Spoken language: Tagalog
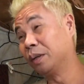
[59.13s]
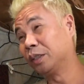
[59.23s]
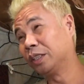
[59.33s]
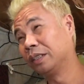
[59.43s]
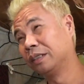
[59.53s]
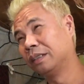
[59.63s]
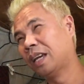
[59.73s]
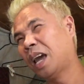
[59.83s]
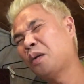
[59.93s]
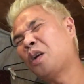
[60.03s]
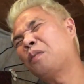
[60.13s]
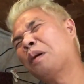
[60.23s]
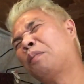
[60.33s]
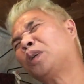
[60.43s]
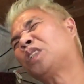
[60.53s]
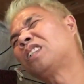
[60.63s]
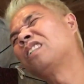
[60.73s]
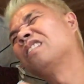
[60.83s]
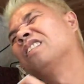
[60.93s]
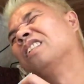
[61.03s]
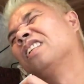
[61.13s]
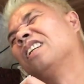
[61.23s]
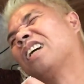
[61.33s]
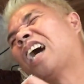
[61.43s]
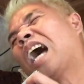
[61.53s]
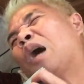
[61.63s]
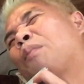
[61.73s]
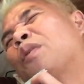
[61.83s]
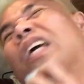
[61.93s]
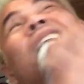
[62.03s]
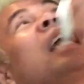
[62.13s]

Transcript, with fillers: boss. Ewan ko ba, boss? Kahapon na